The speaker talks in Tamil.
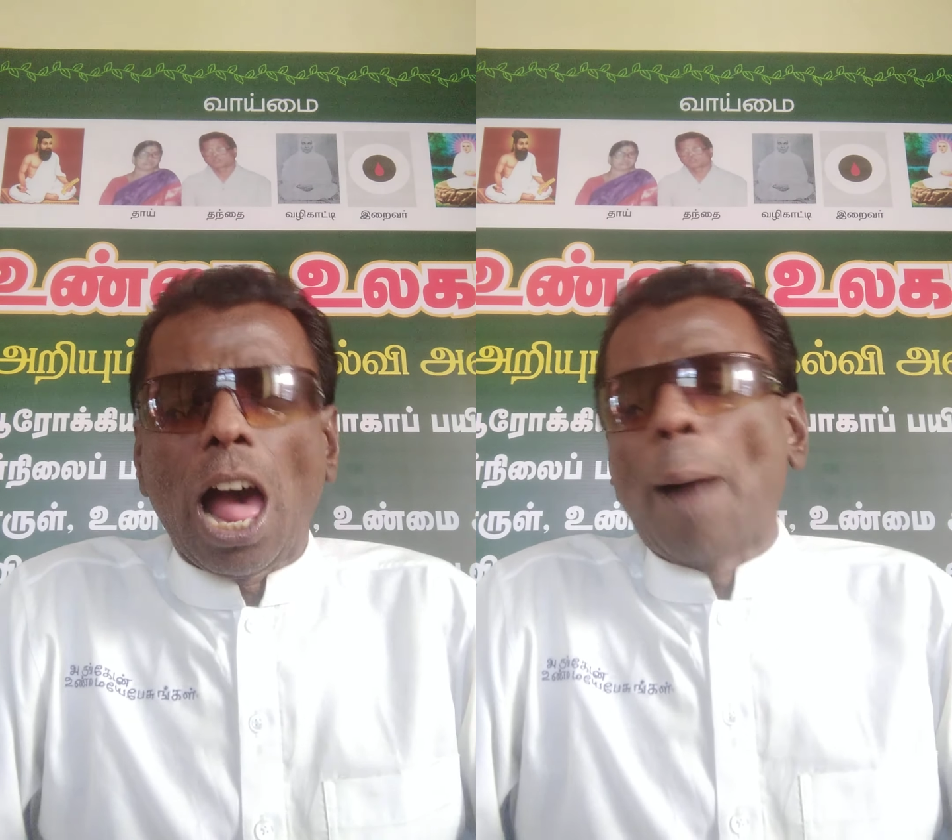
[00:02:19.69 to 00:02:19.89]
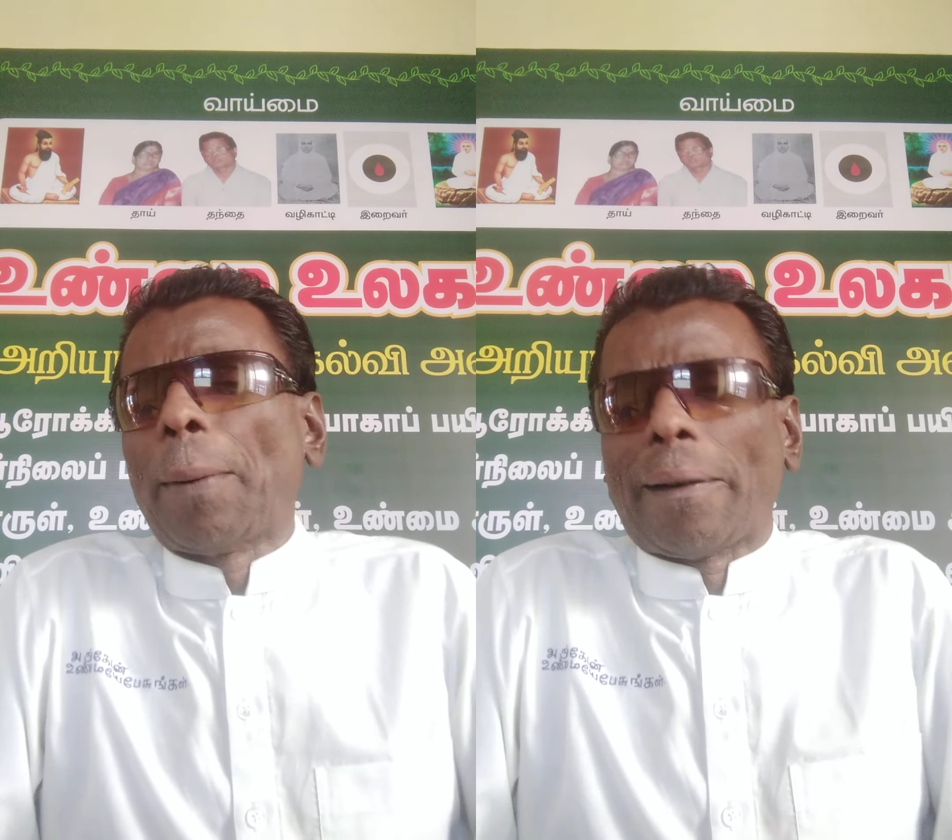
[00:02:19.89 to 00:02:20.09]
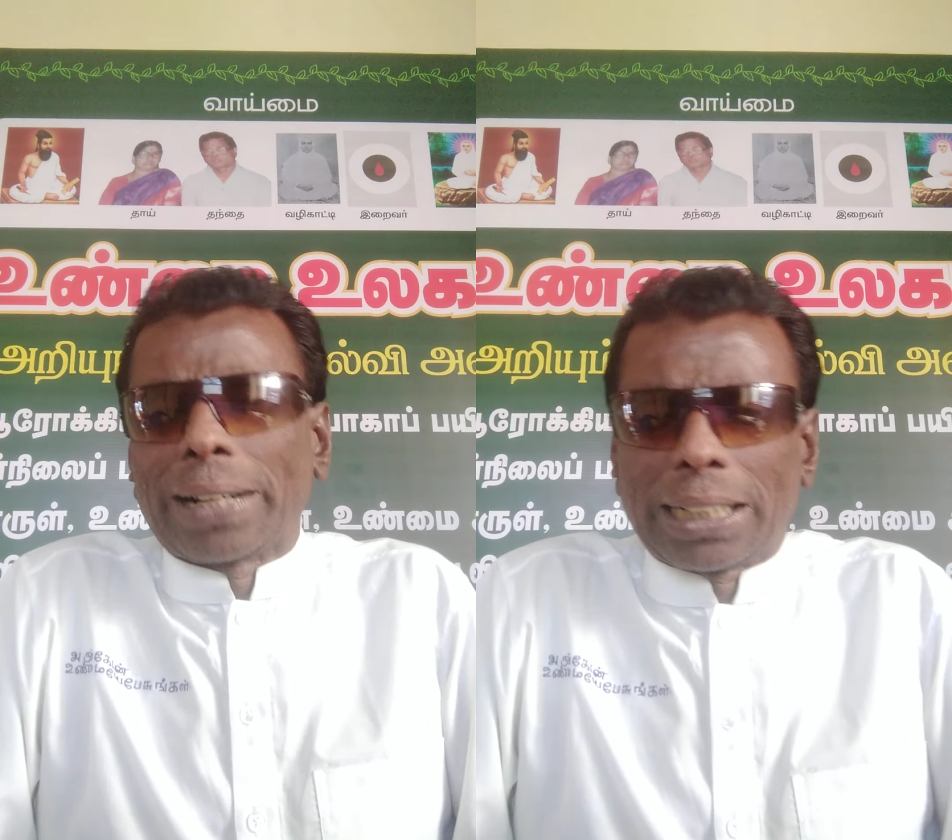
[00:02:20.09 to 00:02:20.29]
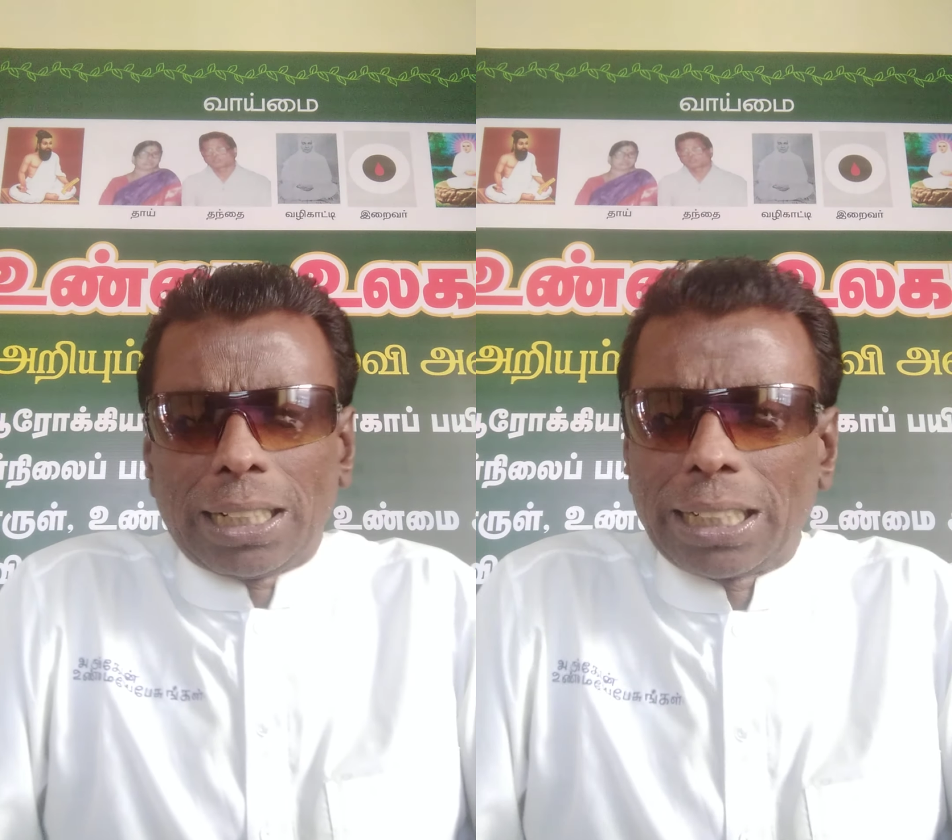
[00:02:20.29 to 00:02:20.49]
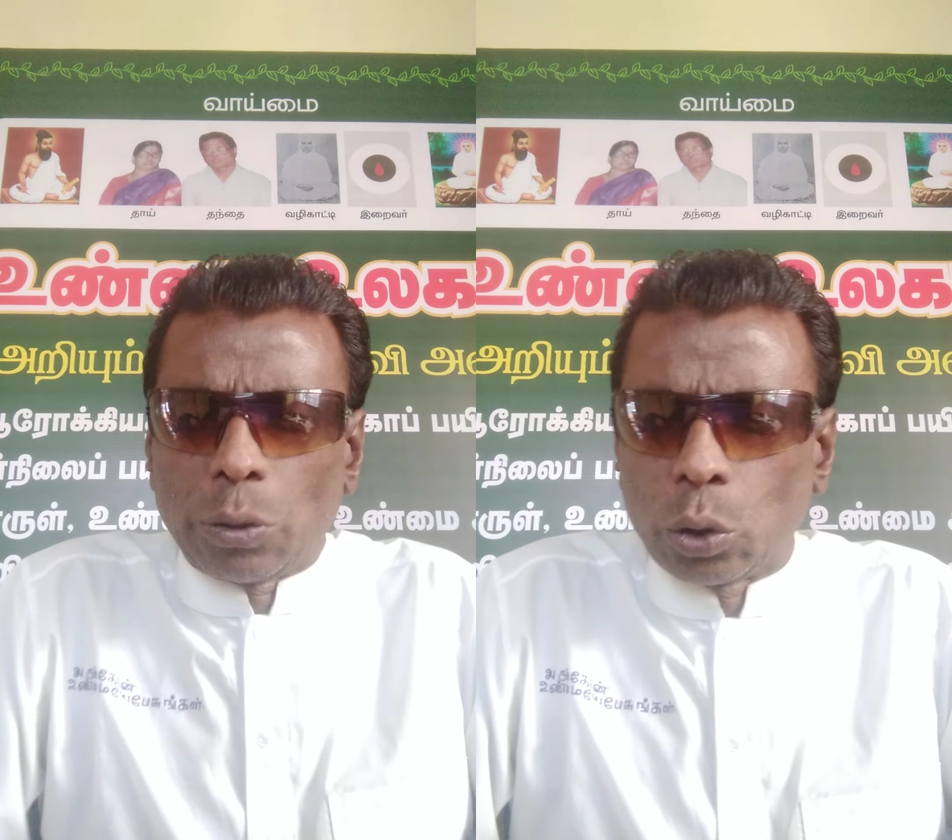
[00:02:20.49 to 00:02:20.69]
அப்போ அவர்கிட்ட
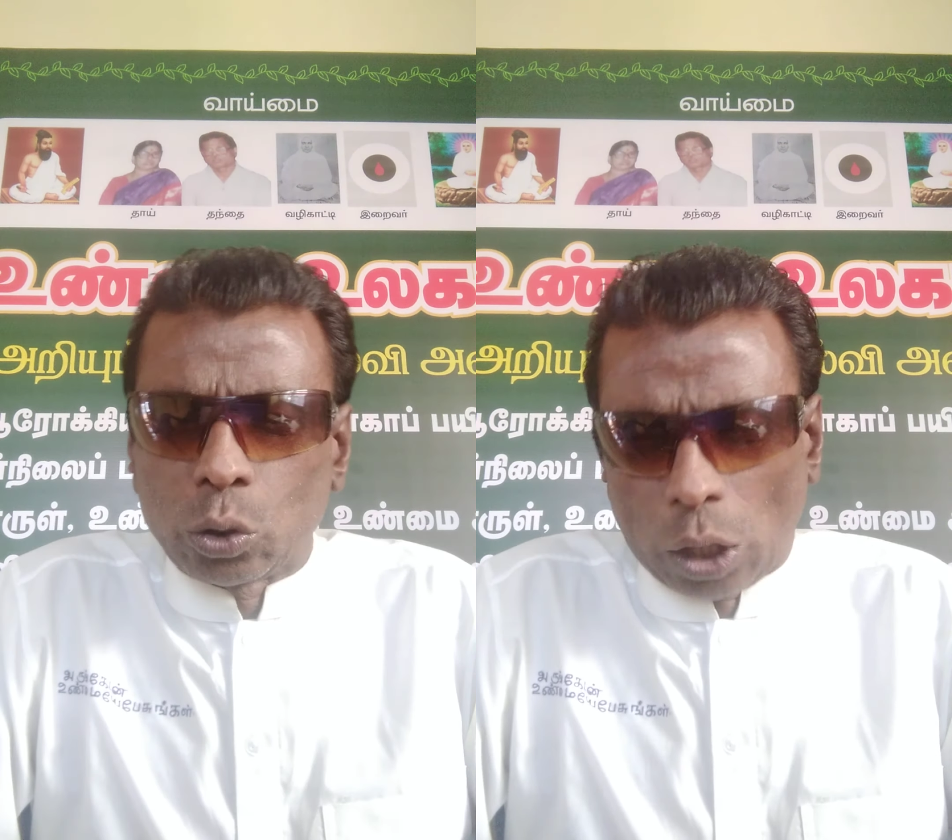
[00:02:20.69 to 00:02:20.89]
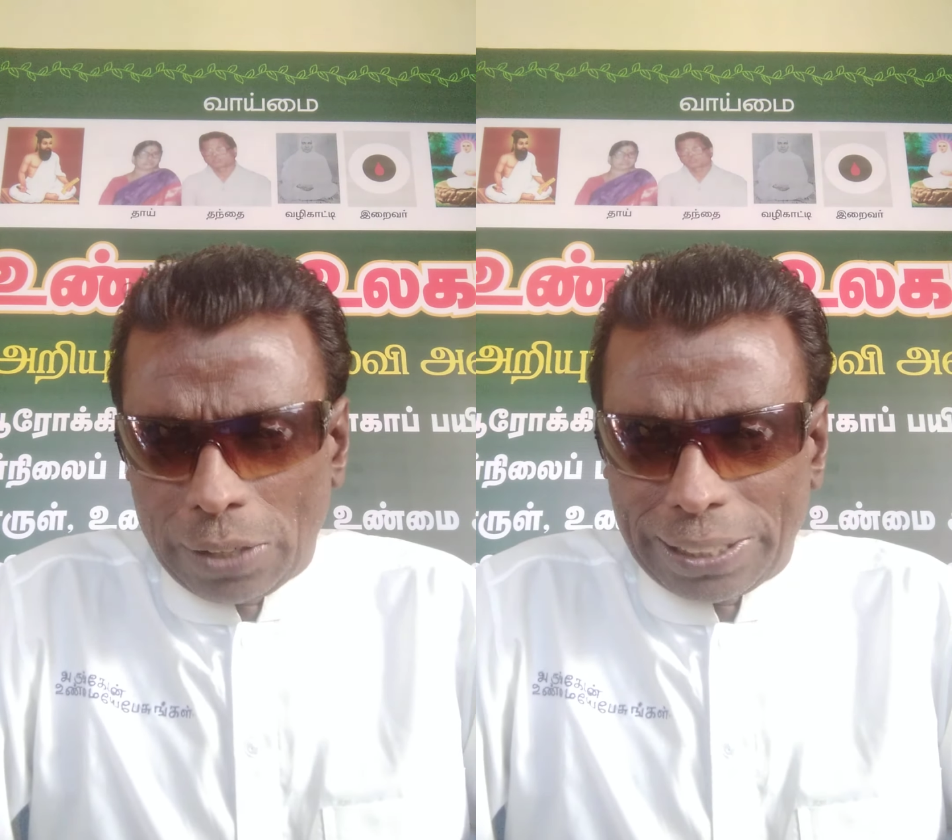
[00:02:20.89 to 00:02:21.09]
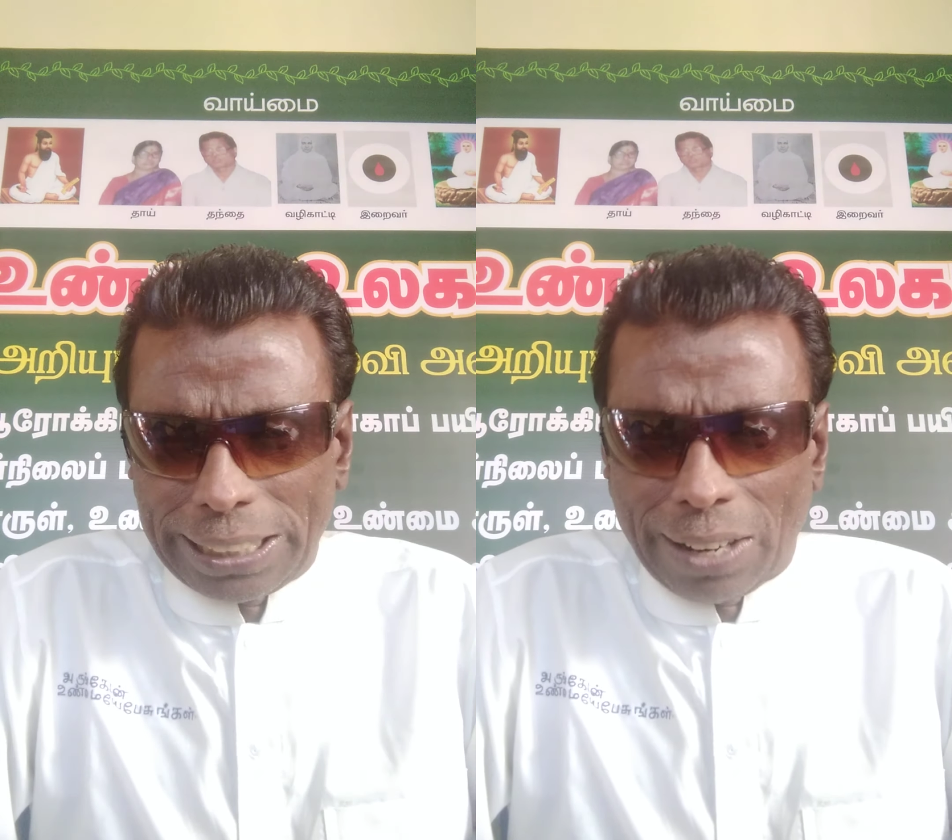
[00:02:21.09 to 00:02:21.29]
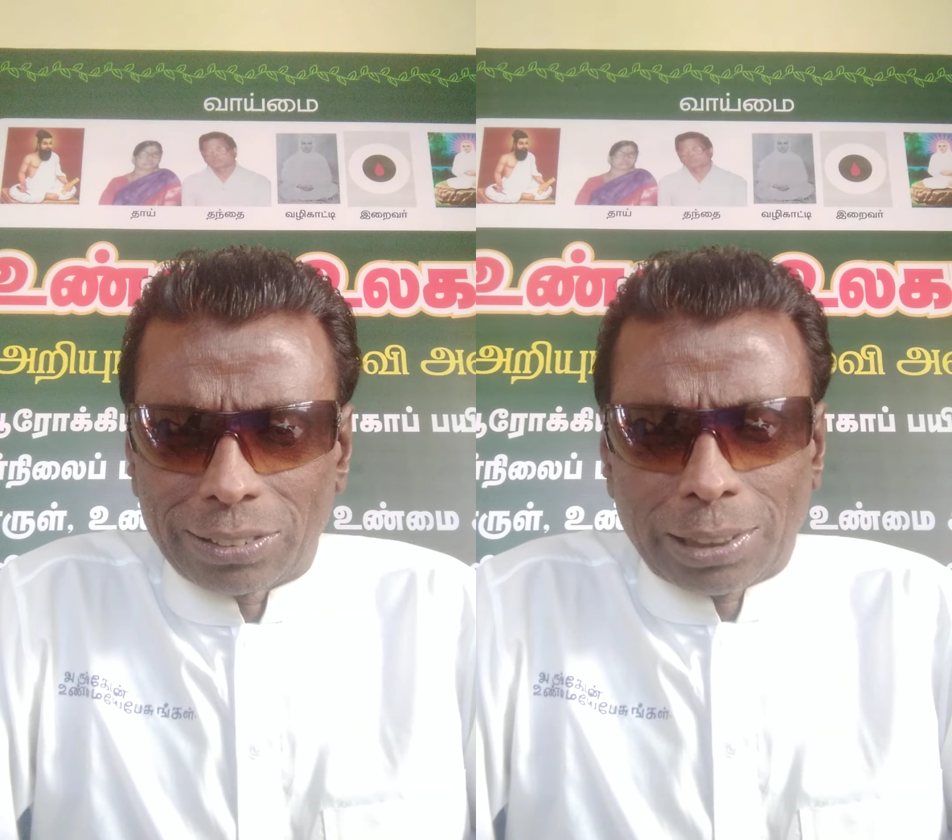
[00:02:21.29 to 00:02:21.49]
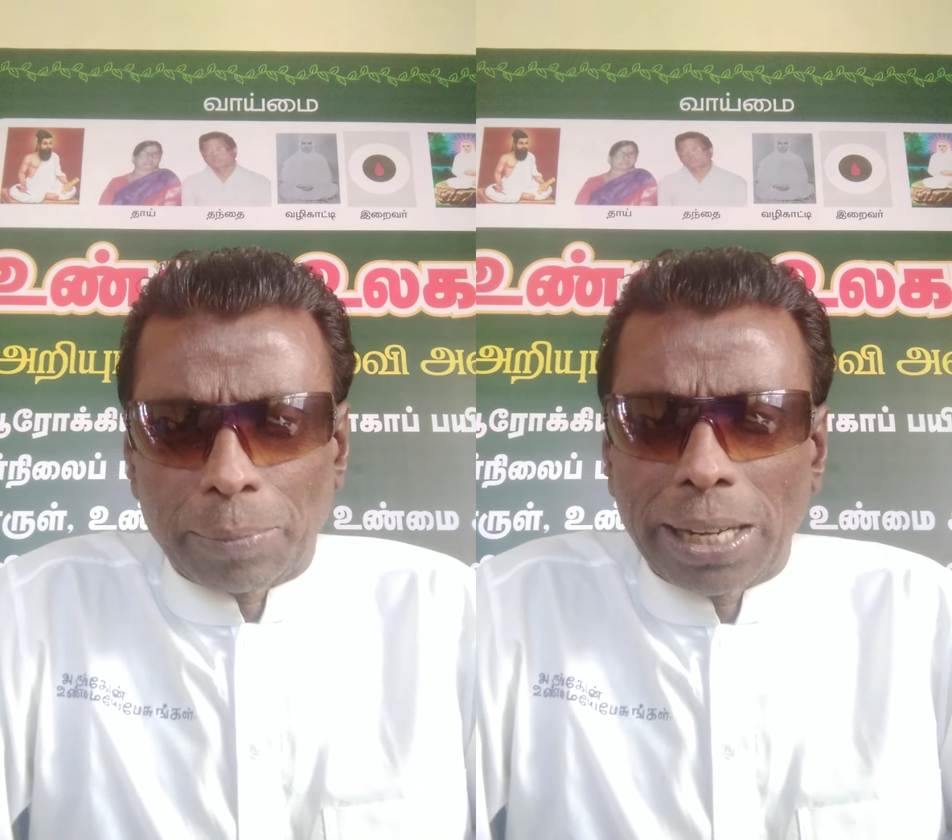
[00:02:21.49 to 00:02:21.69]
நீங்கள் ஒன்றும் சொல்ல வேண்டிய
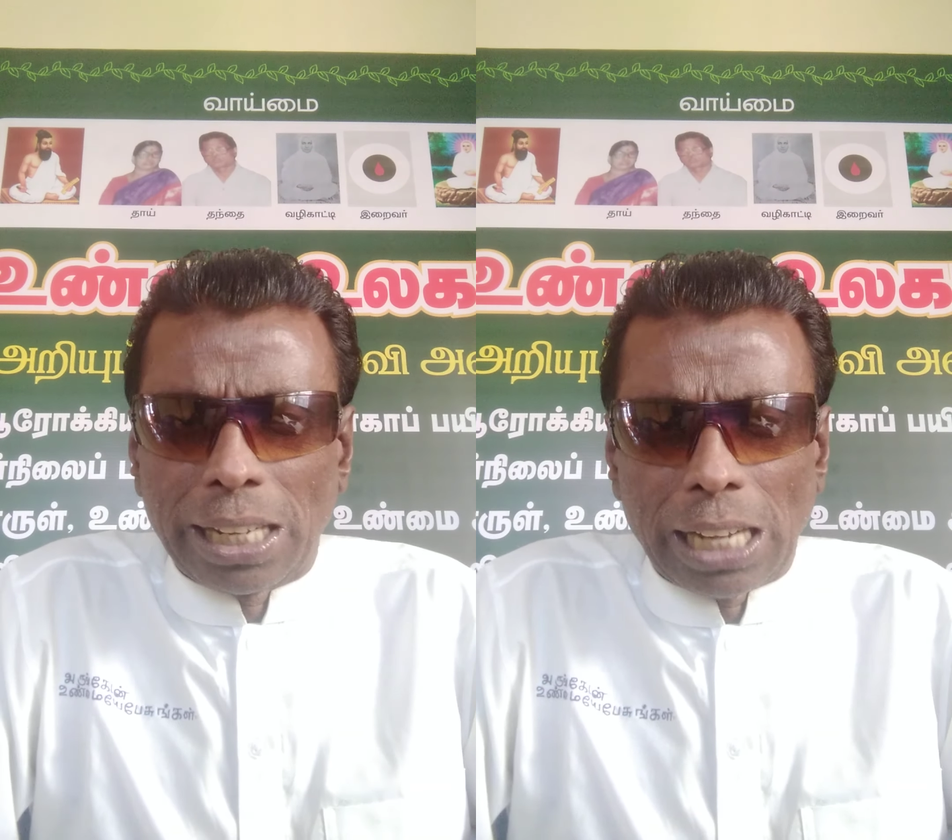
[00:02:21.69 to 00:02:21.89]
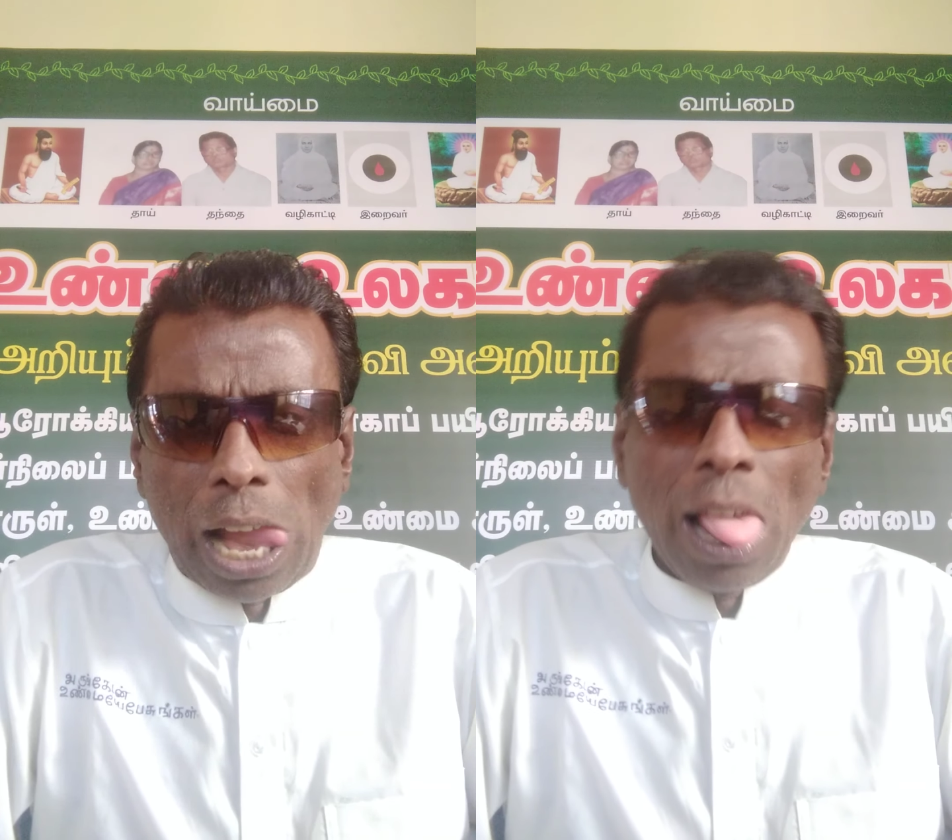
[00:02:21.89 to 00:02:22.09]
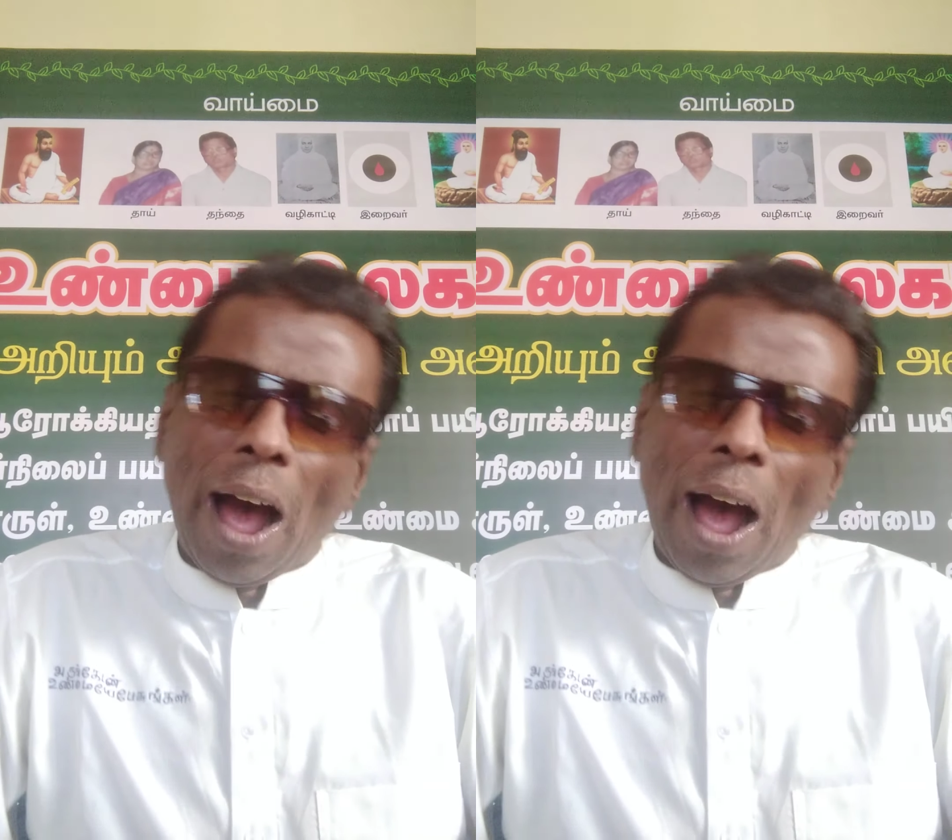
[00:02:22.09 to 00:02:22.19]
அவசியமே இல்லை